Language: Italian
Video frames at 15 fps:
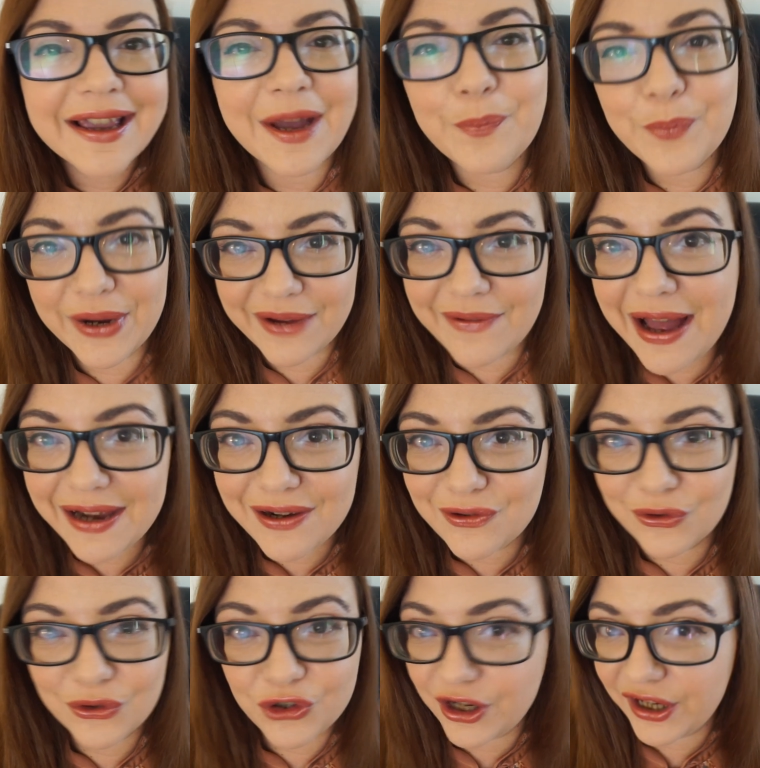campo a cavallo,
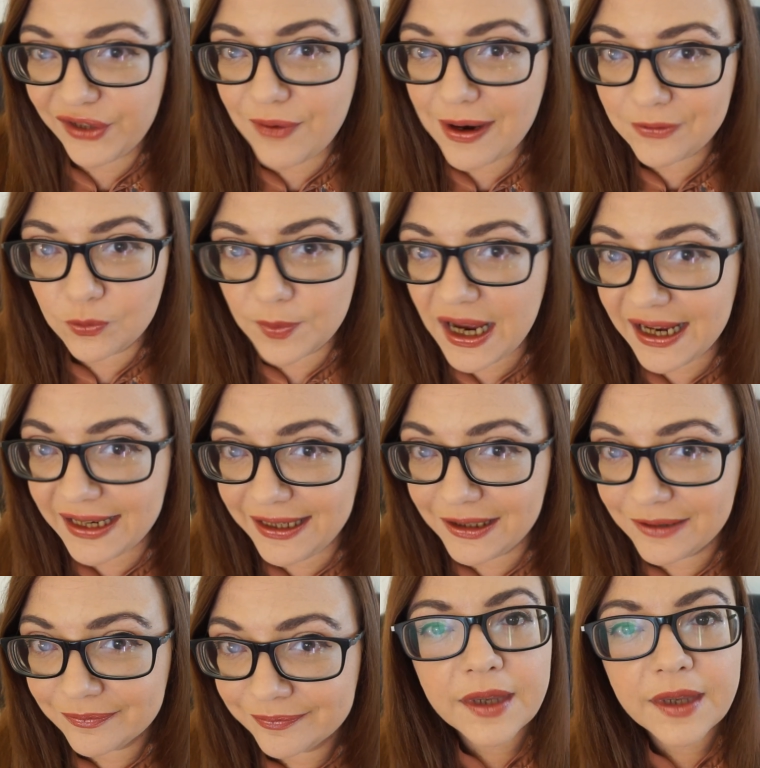non ci arrivavo mai.